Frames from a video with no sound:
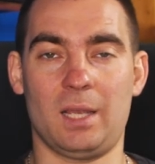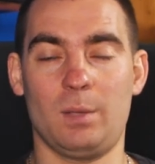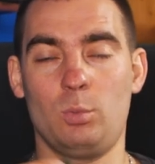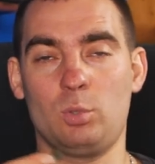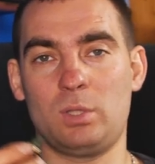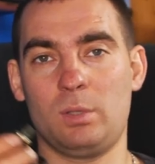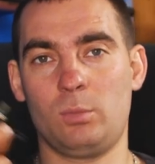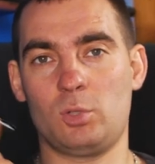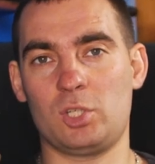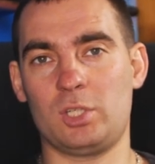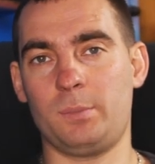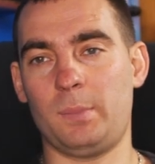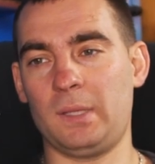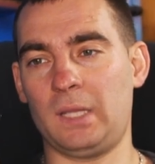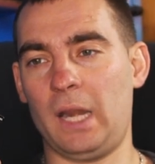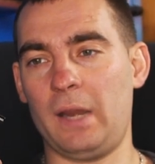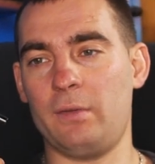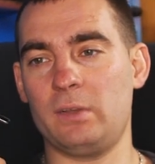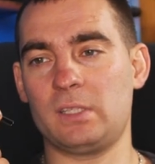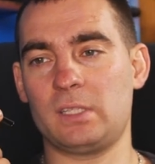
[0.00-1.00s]
Кому-то может
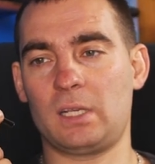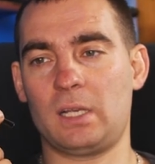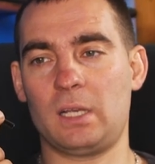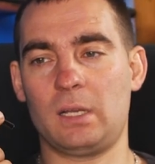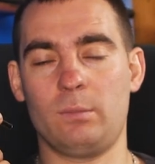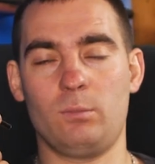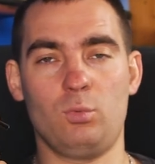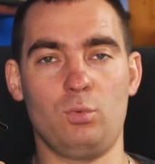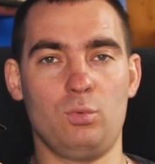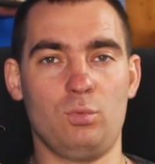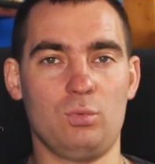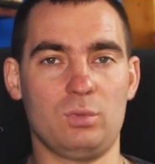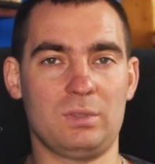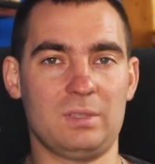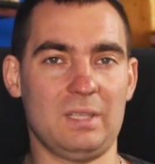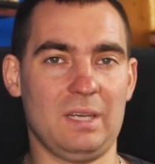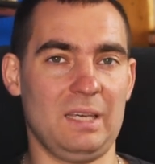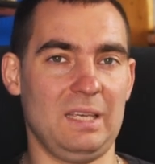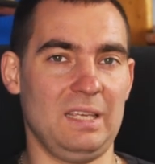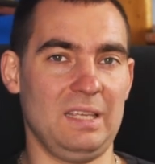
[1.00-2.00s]
понравиться,
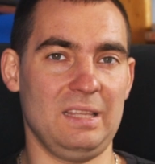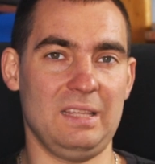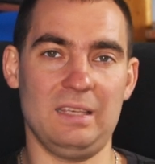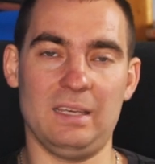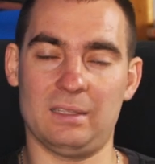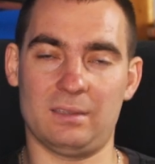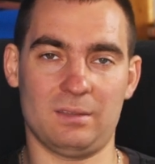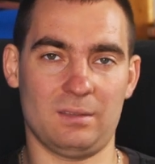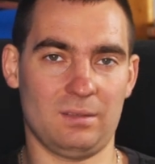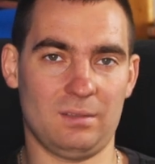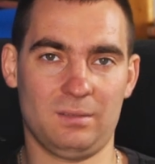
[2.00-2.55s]
кому-то и нет.